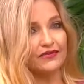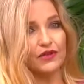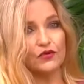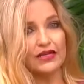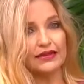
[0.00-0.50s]

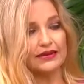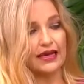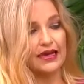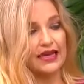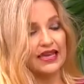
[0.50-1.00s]

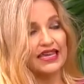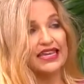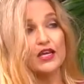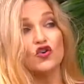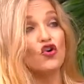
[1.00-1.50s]
figurita
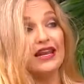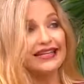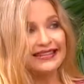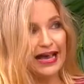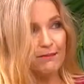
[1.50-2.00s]
y no
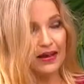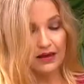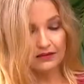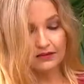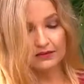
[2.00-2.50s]
la tapa,
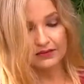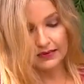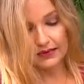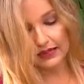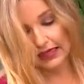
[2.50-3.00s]

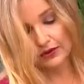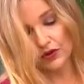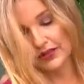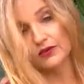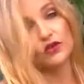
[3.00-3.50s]

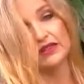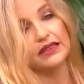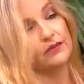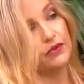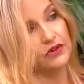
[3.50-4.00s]
no, es, no
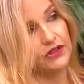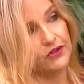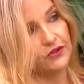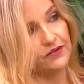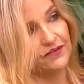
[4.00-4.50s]
tienen
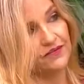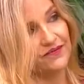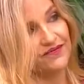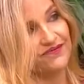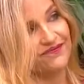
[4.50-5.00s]
protección.
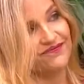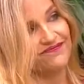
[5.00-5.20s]
¿Sabe,